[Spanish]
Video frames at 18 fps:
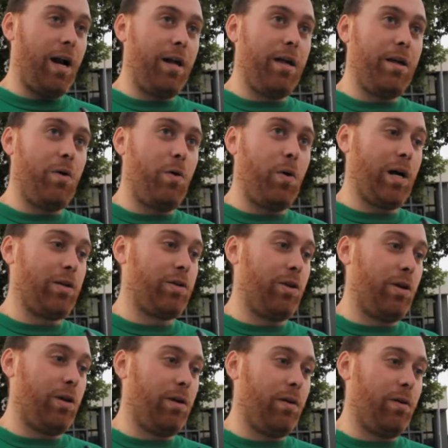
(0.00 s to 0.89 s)
ley de
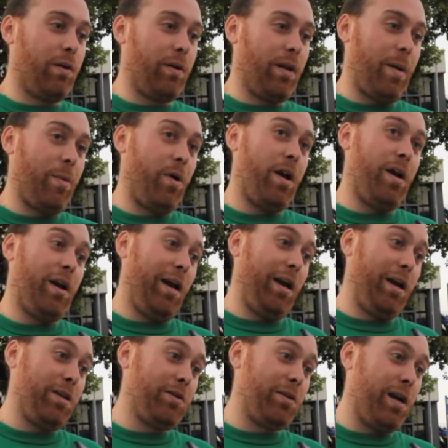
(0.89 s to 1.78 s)
educación, digamos, el
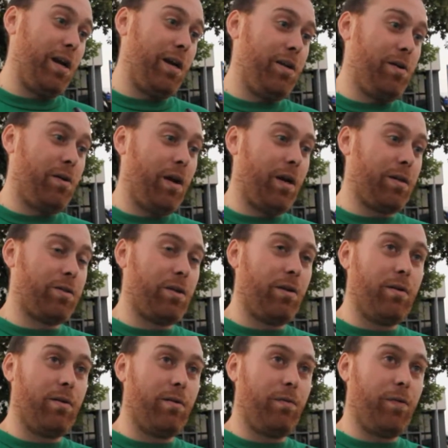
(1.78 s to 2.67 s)
regreso a la ley de
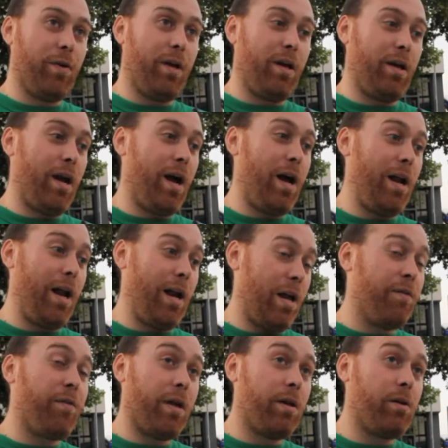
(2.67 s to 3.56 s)
educación federal, a la
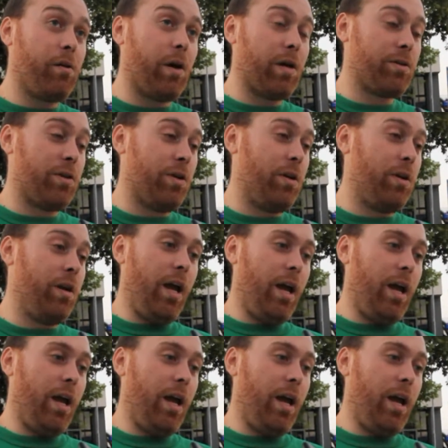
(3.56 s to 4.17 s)
ley federal de educación,